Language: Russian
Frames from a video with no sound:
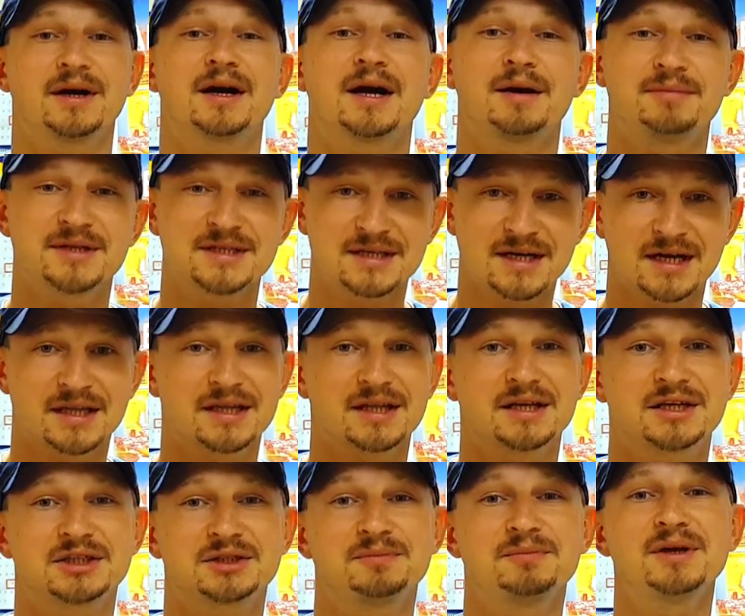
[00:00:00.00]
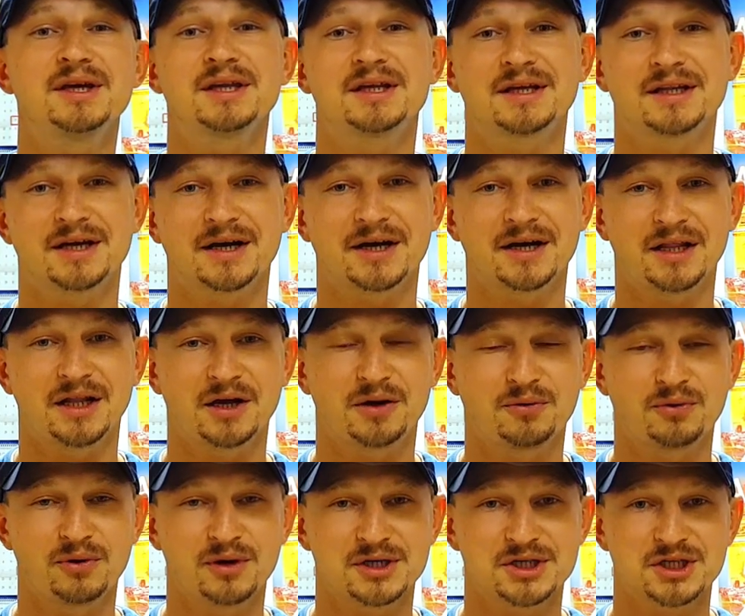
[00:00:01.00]
Обязательно жмите на
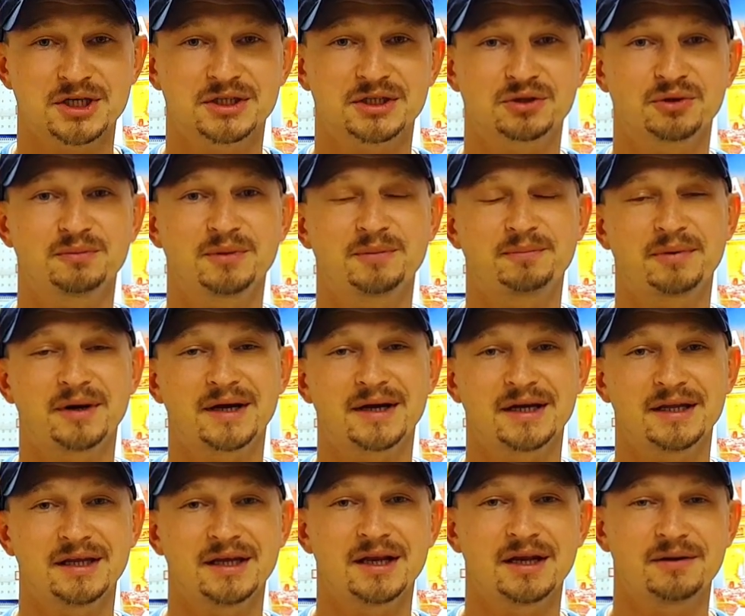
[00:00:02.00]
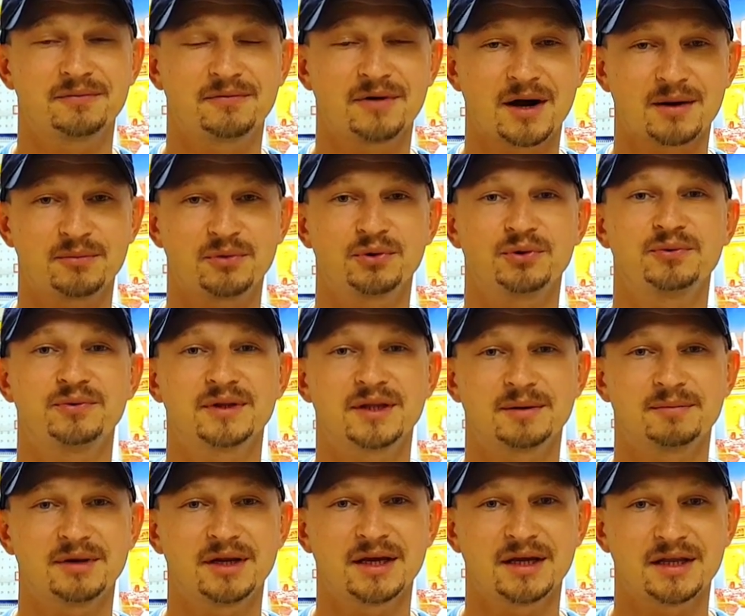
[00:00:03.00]
колокольчик, чтобы приходили вам
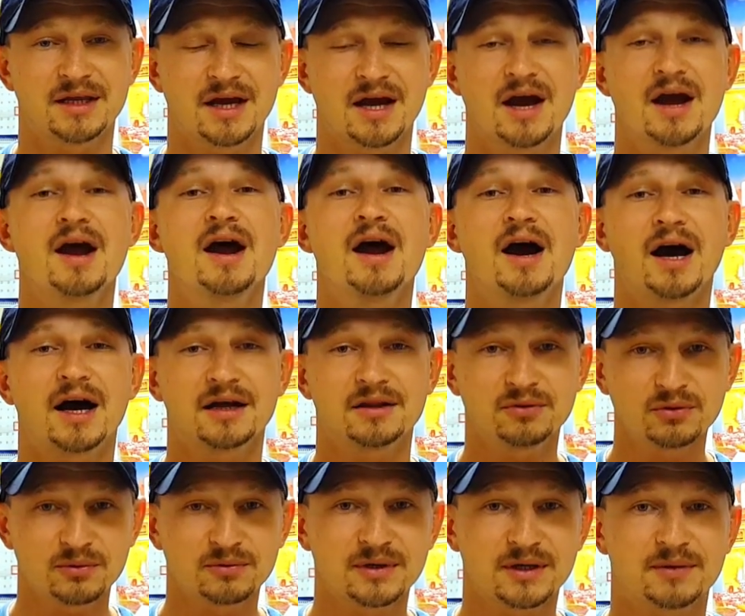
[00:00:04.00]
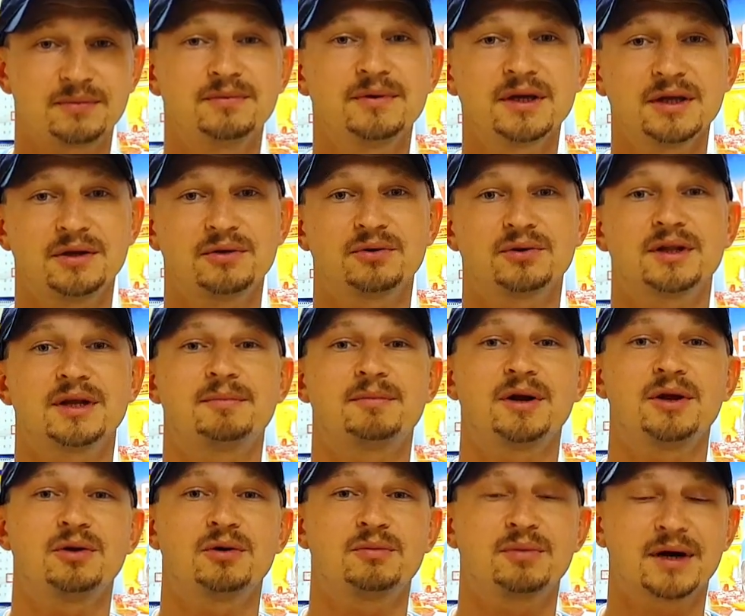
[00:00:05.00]
уведомления о новых видео на
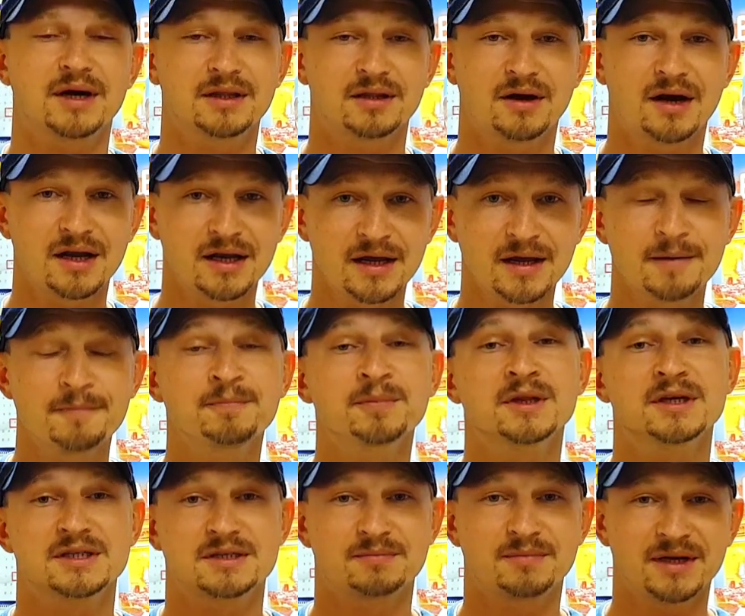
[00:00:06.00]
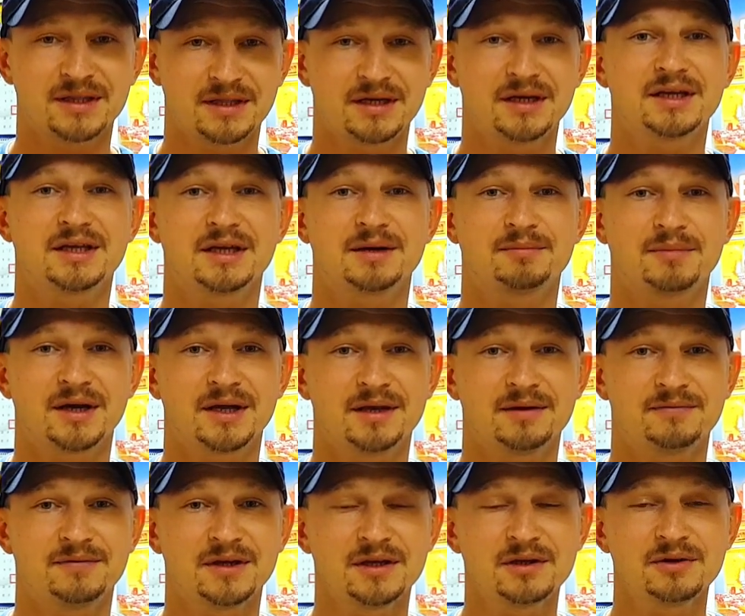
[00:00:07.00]
моем канале. Смотрите мои
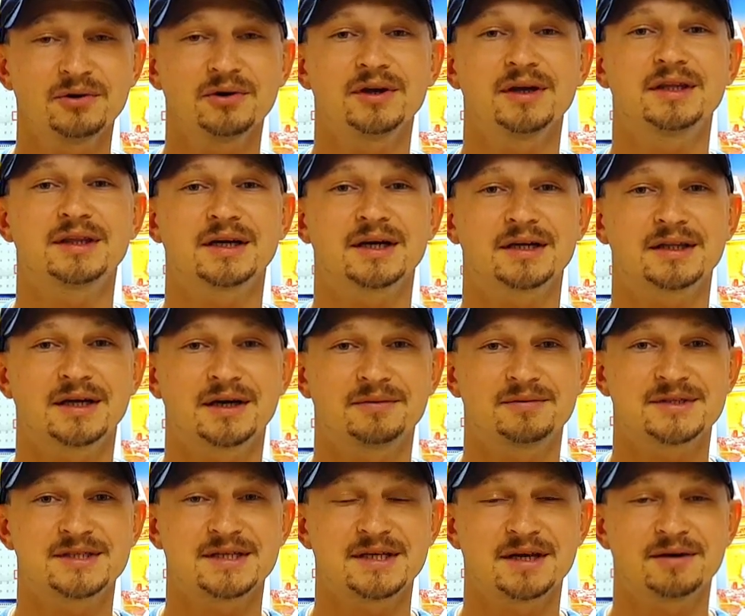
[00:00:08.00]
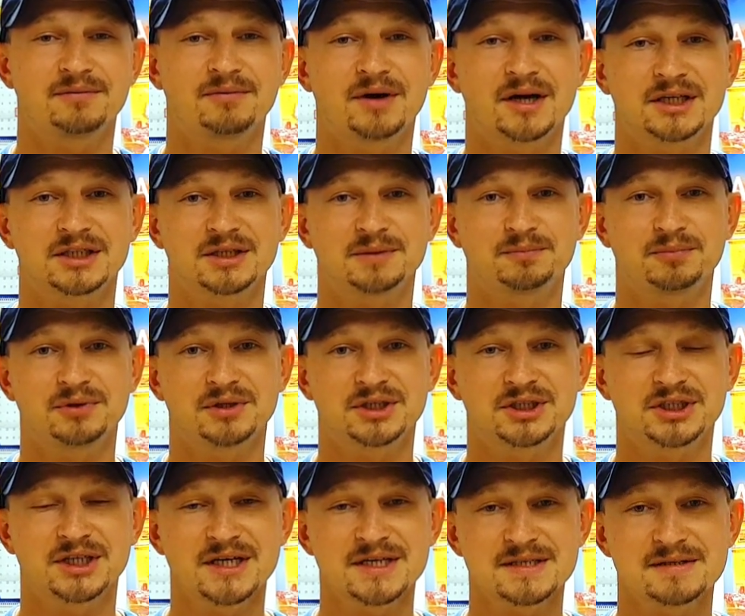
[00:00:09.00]
видео, и тогда все ваши
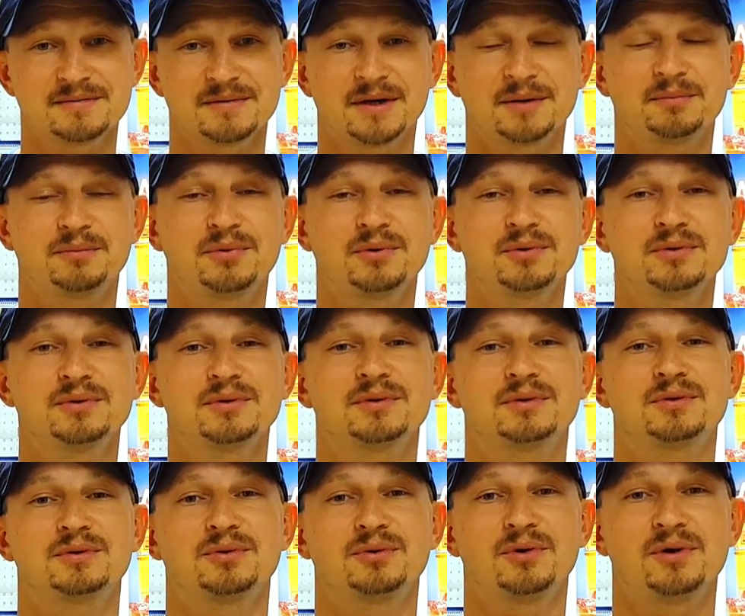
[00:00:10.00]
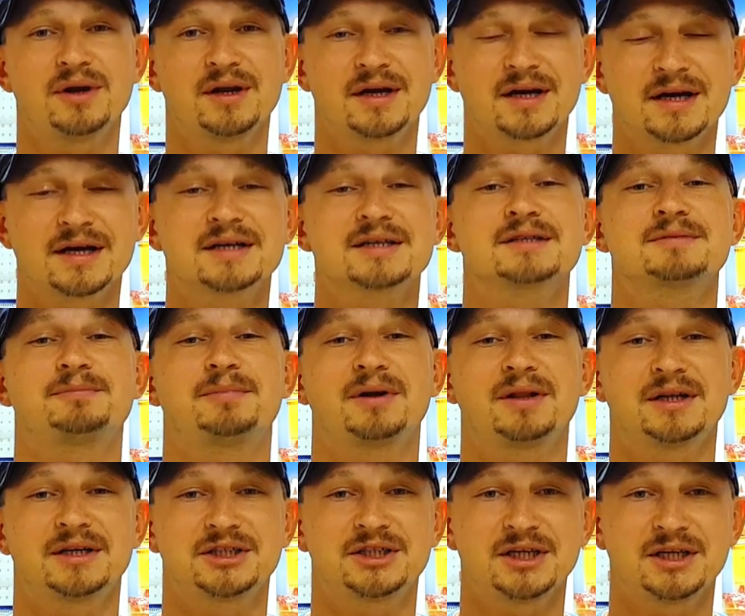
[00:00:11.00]
путешествия будут только с
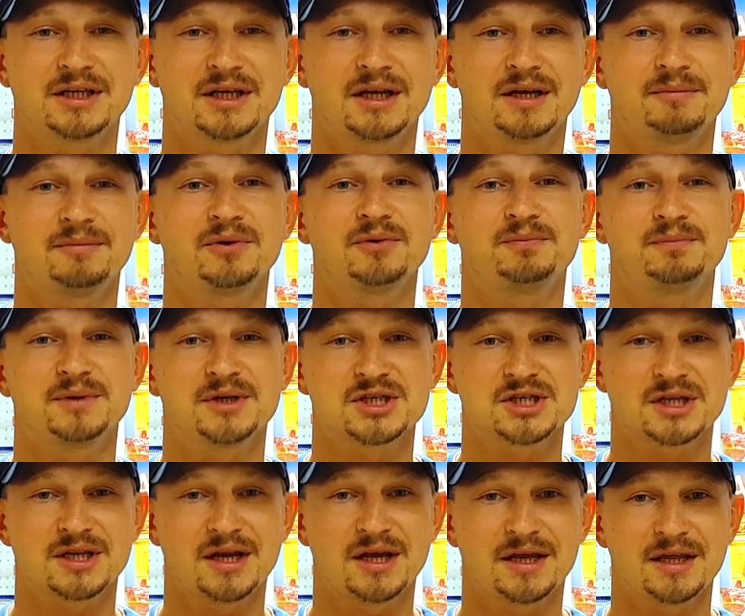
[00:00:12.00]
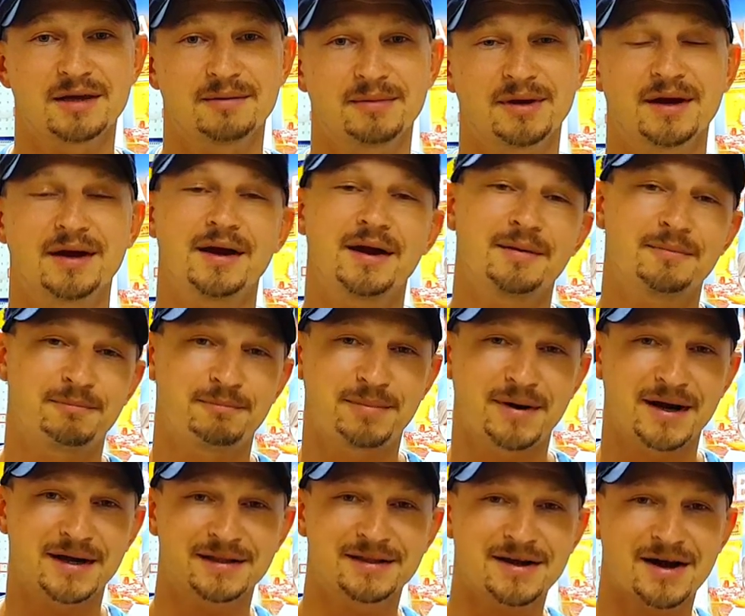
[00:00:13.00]
положительными впечатлениями.
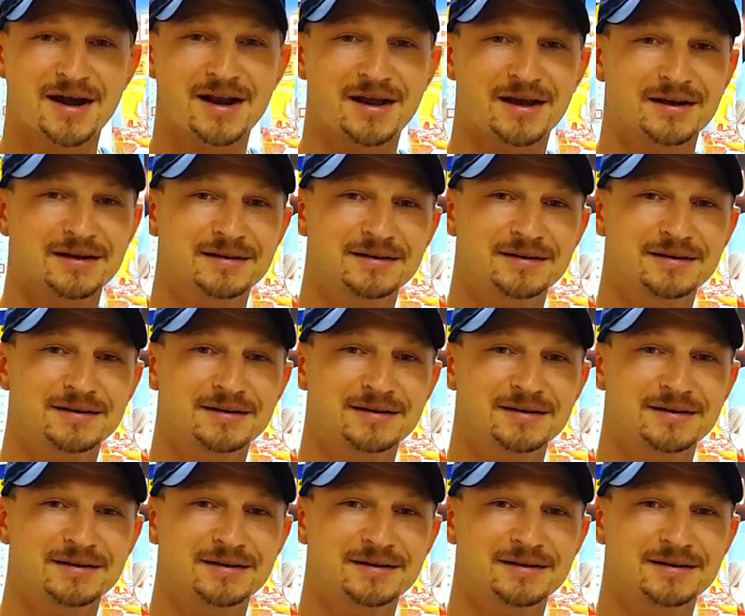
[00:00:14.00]
Погнали!